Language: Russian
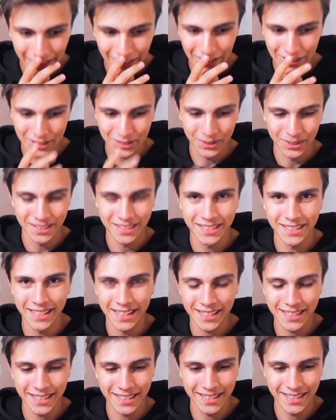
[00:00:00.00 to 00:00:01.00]
А что,
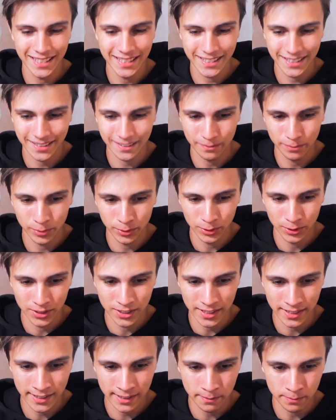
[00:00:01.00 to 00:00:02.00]
если здесь будут
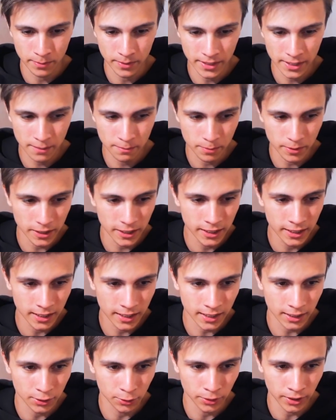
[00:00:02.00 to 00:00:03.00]
те рип-игры,
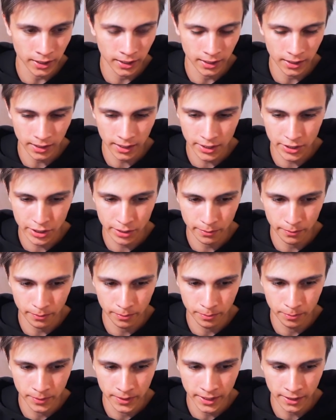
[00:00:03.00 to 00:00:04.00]
которые раньше
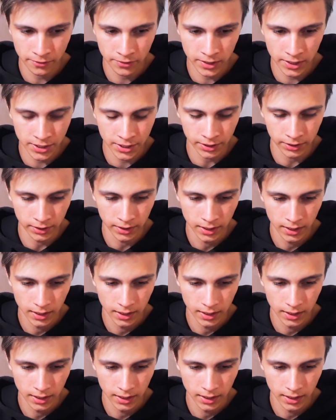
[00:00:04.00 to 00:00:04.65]
я видел?